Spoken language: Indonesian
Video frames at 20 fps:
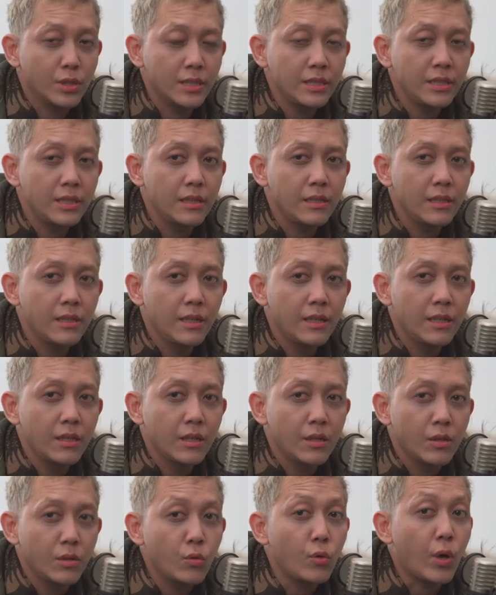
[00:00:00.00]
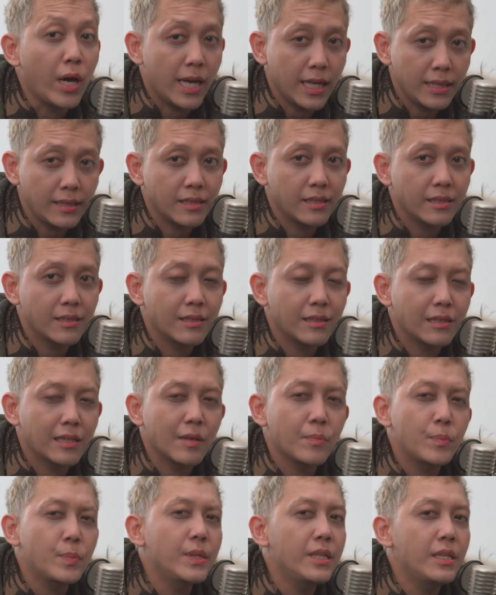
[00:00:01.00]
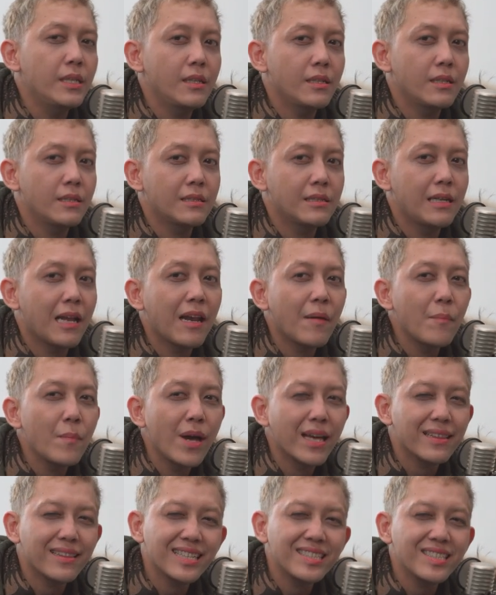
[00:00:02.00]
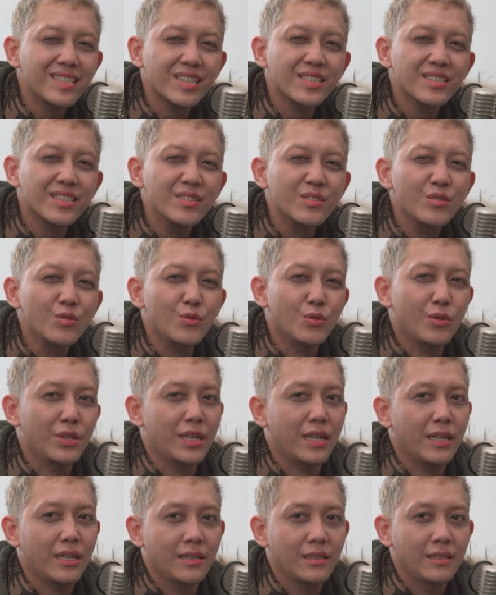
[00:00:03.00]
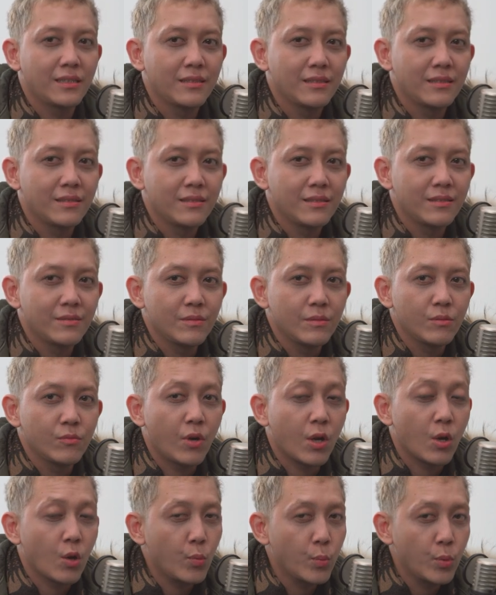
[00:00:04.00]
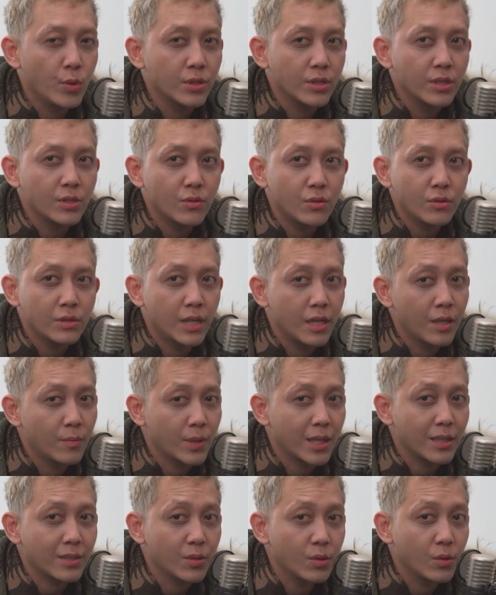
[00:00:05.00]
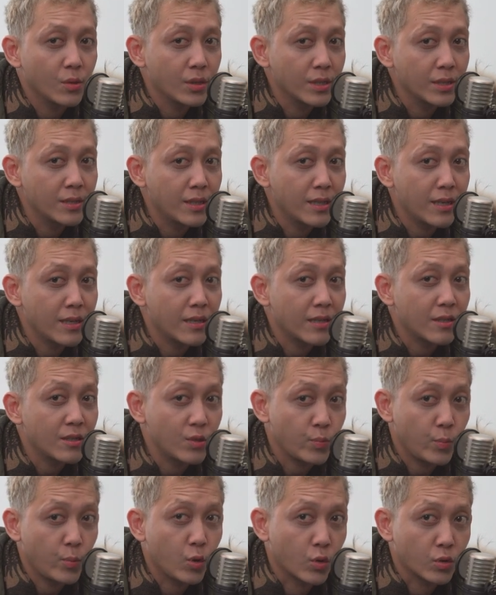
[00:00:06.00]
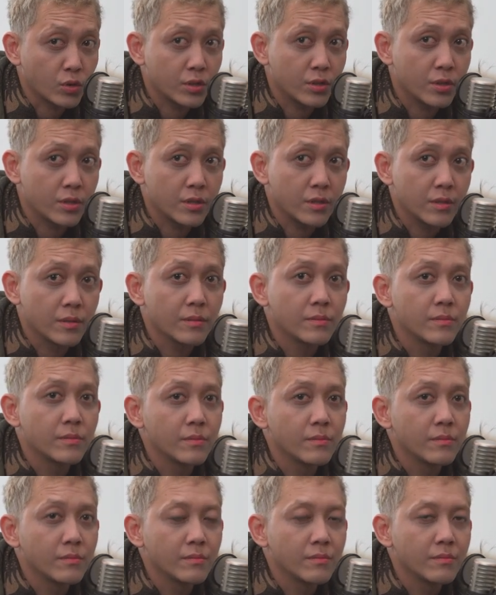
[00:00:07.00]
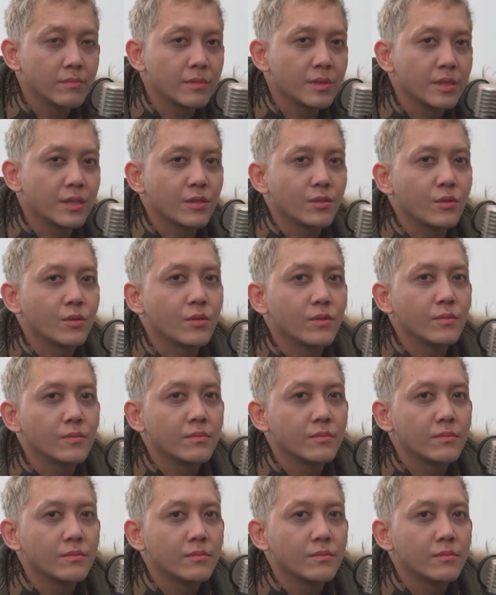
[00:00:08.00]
Jadi kuat tapi dalam batas tertentu ya walaupun itu dalam kategorinya sports gitu.